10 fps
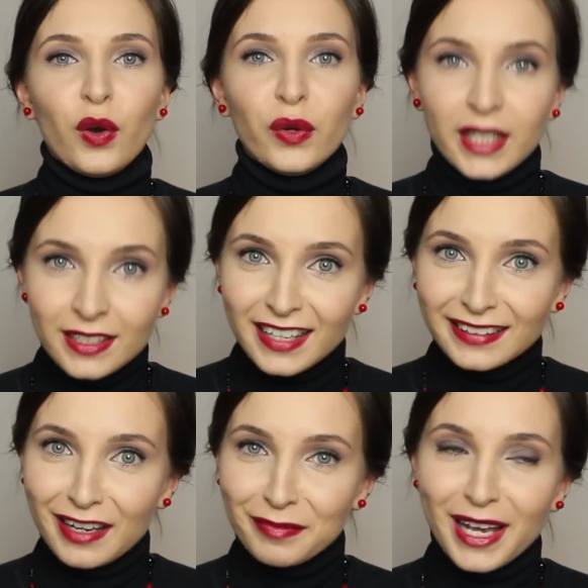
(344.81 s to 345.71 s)
Und dann
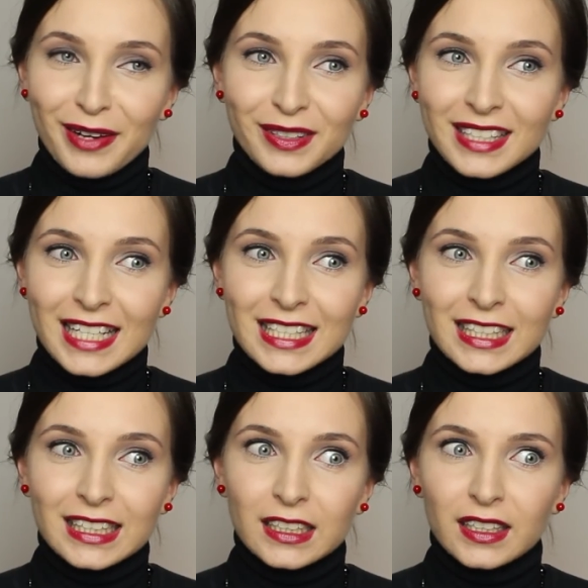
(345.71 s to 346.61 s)
sagt der
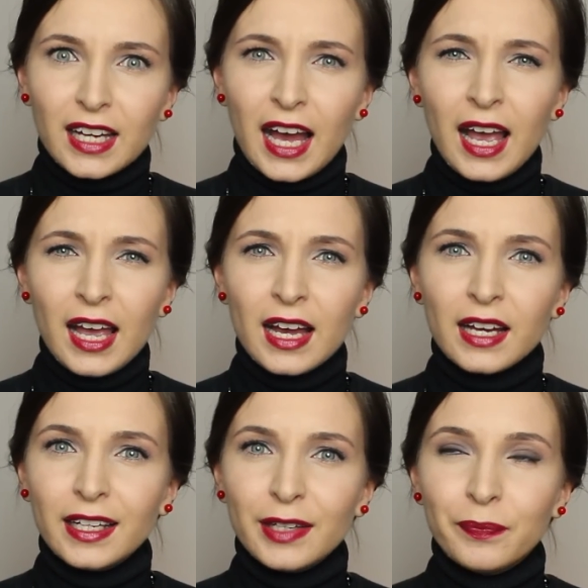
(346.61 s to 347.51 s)
Abteilungsleiter,
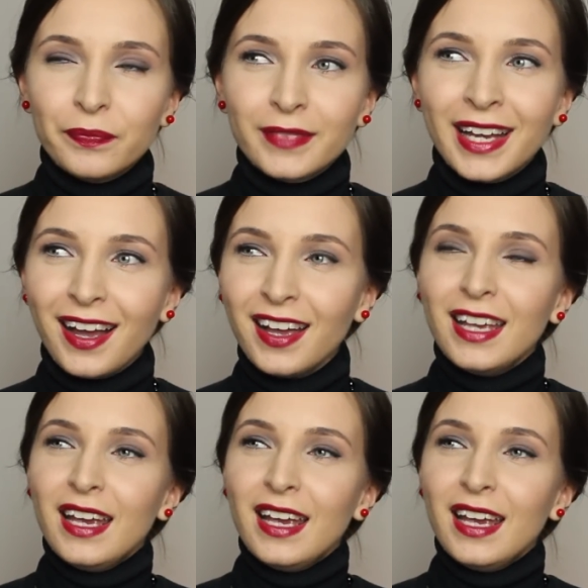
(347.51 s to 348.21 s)
ah, ähm, ha,